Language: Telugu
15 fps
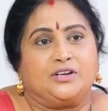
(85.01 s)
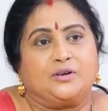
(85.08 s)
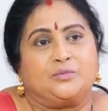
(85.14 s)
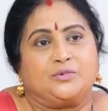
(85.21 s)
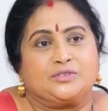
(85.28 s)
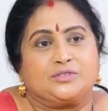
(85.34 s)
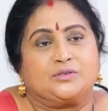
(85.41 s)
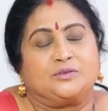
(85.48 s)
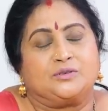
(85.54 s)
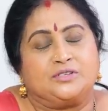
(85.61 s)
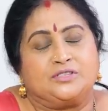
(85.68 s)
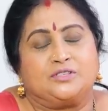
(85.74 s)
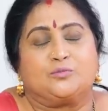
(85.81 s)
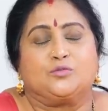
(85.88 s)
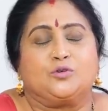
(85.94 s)
నేర్పిస్తున్నావు
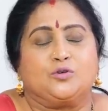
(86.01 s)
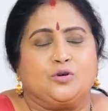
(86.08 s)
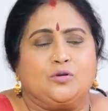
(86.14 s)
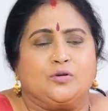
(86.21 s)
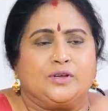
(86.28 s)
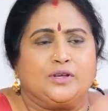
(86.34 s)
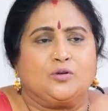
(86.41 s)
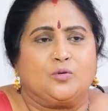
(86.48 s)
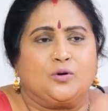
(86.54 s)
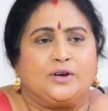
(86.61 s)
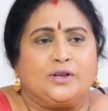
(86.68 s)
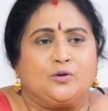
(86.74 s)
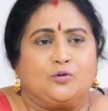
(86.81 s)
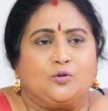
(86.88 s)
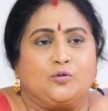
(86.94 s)
అని చెప్తుంటాం ఏదో
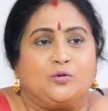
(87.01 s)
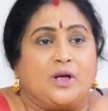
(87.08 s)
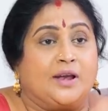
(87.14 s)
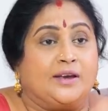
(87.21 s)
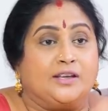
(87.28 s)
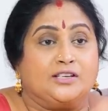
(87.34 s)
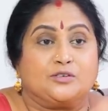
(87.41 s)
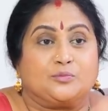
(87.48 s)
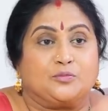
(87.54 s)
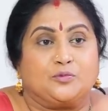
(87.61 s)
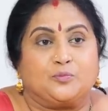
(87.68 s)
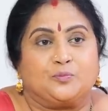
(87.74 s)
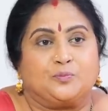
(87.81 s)
ఒకటి రెండు అన్నీ చెప్పు